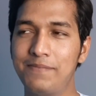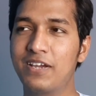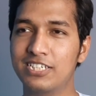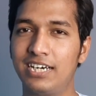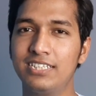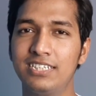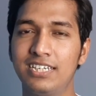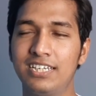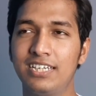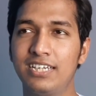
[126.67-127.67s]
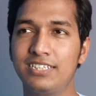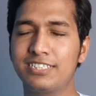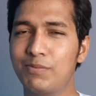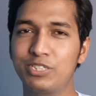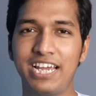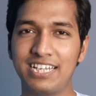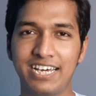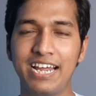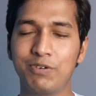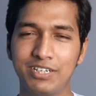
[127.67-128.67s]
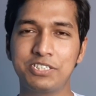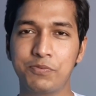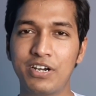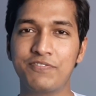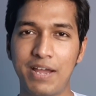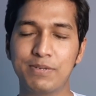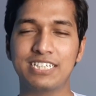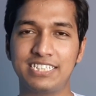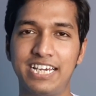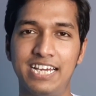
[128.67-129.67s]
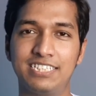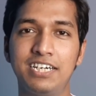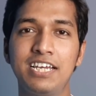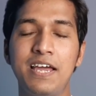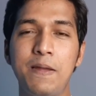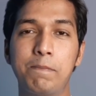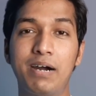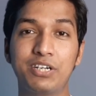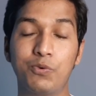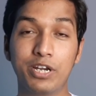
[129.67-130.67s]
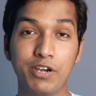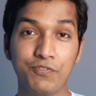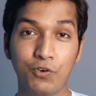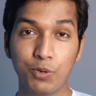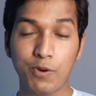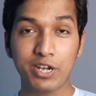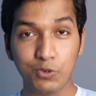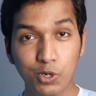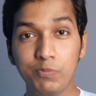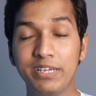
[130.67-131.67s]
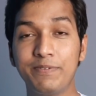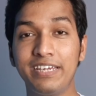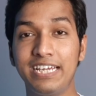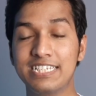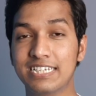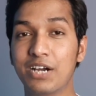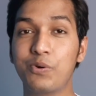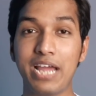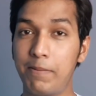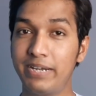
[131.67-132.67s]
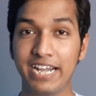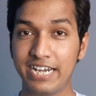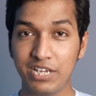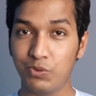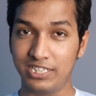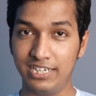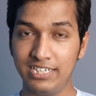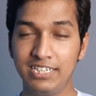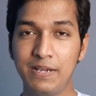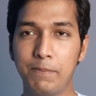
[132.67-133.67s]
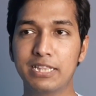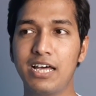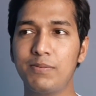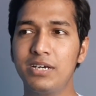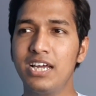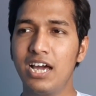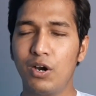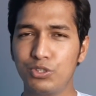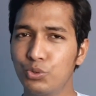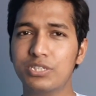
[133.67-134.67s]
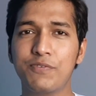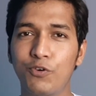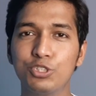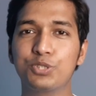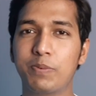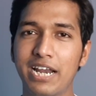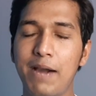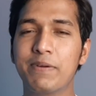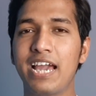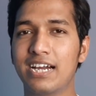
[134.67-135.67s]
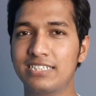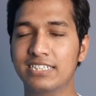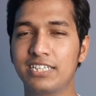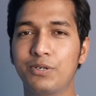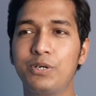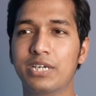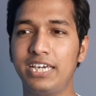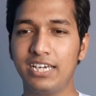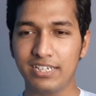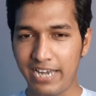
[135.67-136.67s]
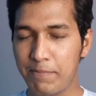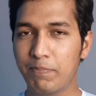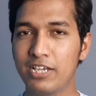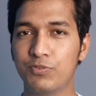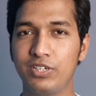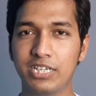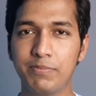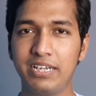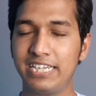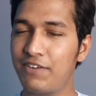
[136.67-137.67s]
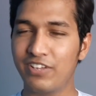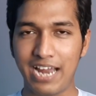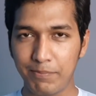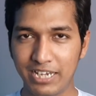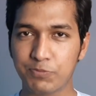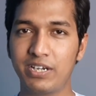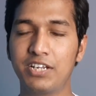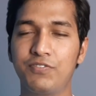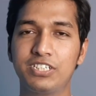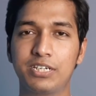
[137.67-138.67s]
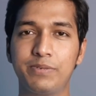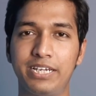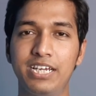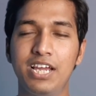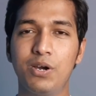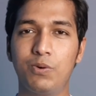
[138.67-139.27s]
फाइव के साथ जितना मुझे याद आ रहा है वन वाई थ्री पॉइंट फाइव के साथ ही आया था बट वन वाई फोर पॉइंट ओ में भी इसका कोई अपडेट नहीं हुआ था मतलब और दूसरे फ़ोन्स पर आप क्या कर सकते हो कि रैम प्लस फीचर में या फिर रैम एक्सपेंडर फीचर में